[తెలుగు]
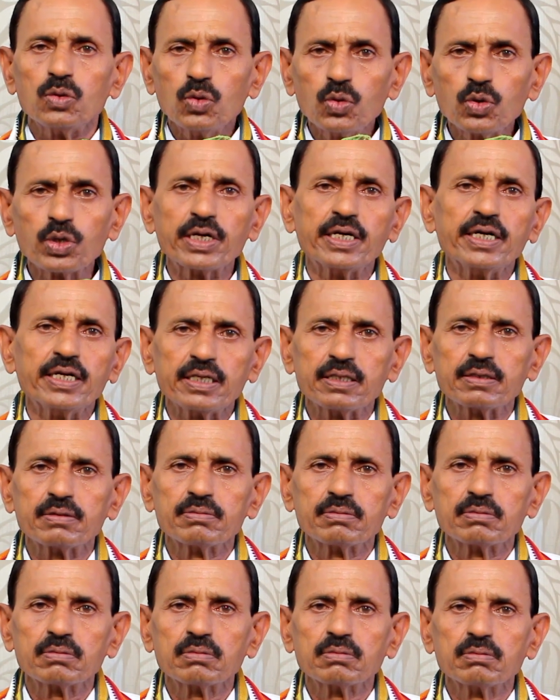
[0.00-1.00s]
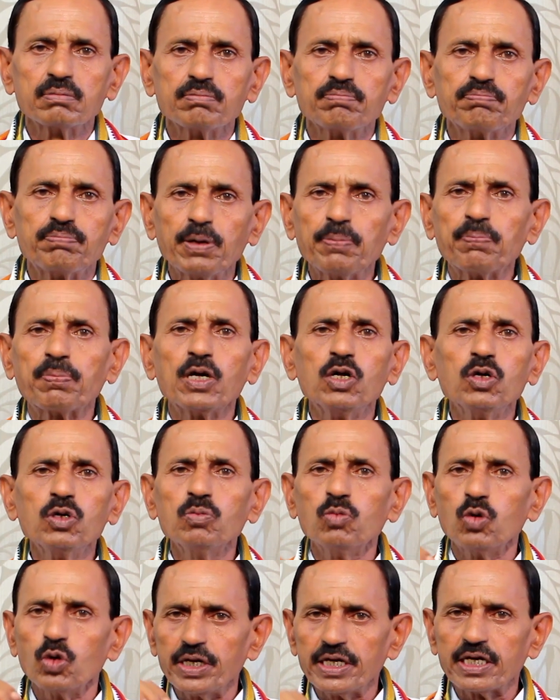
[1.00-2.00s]
నూరండి పిప్పళ్ళు
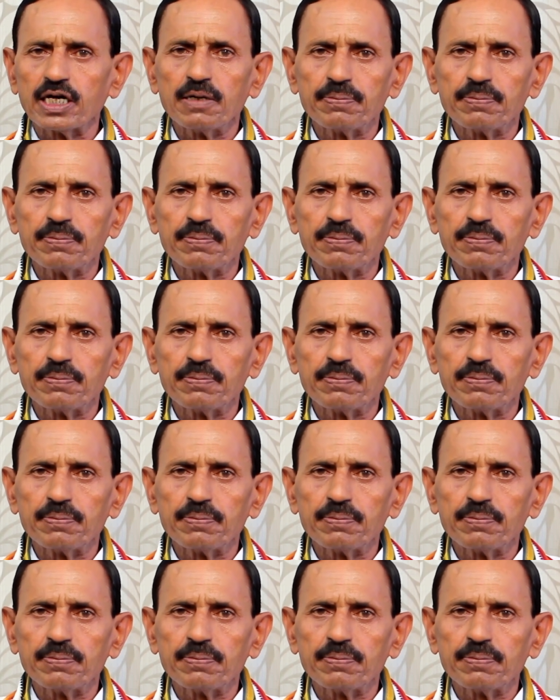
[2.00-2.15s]
మూడి